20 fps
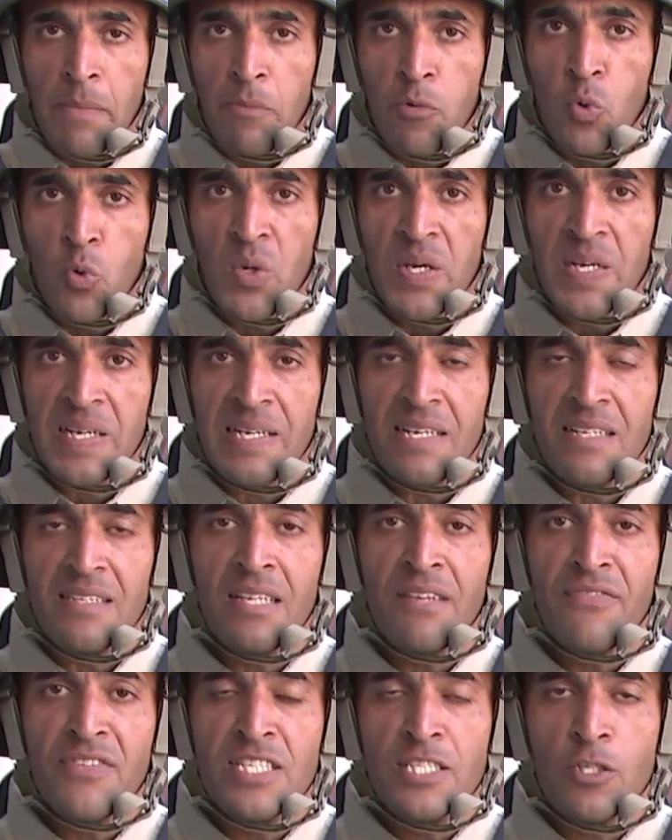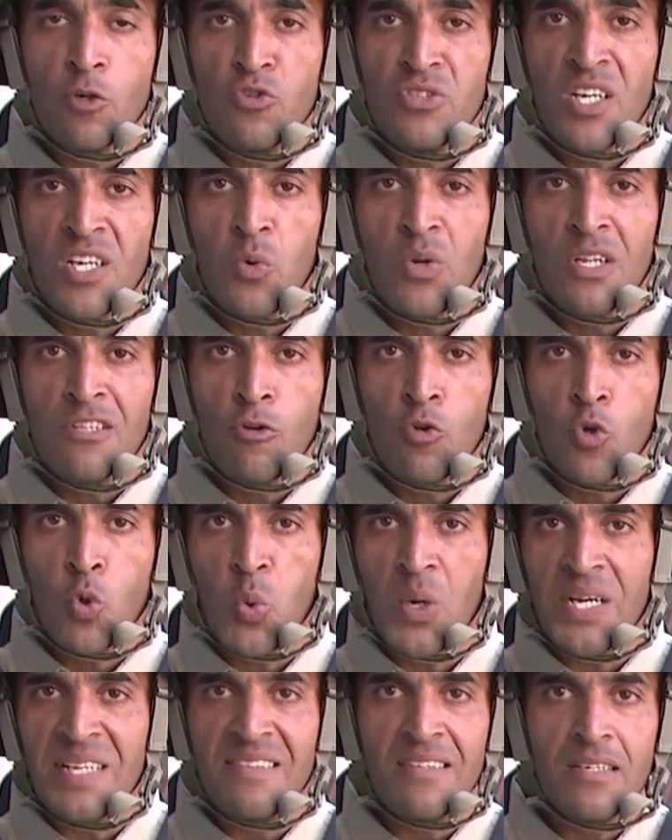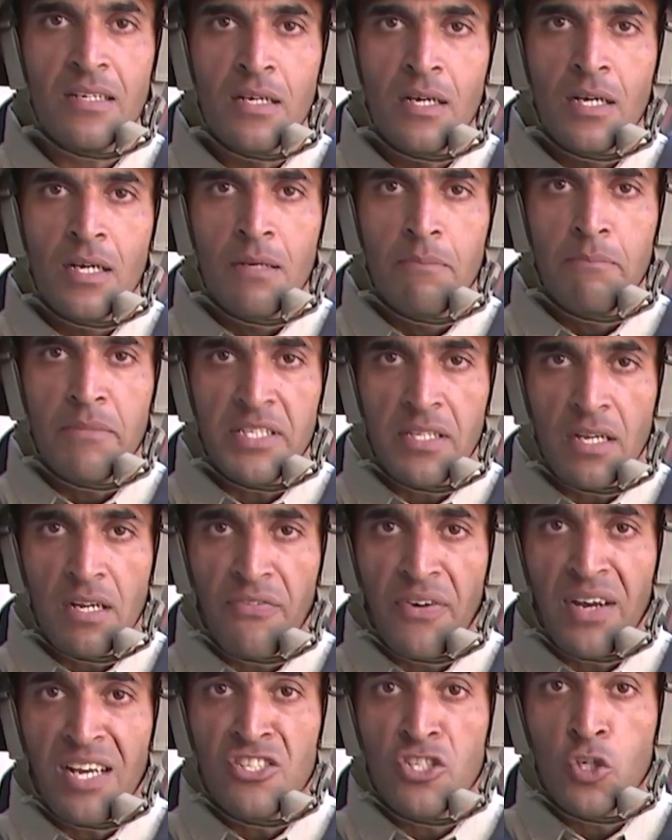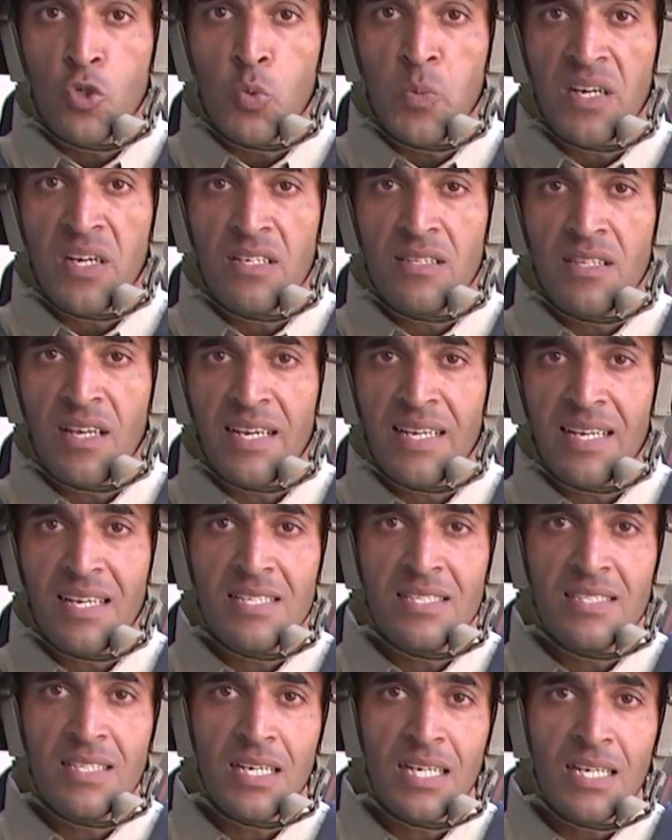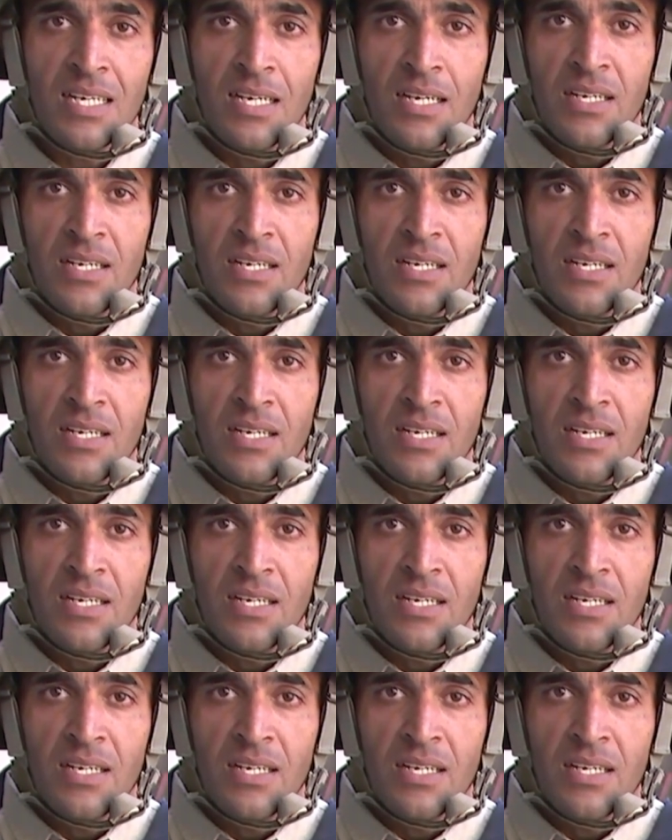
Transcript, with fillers: أبو كويك تلفزيون دولة الكويت من رفح جنوب قطاع غزة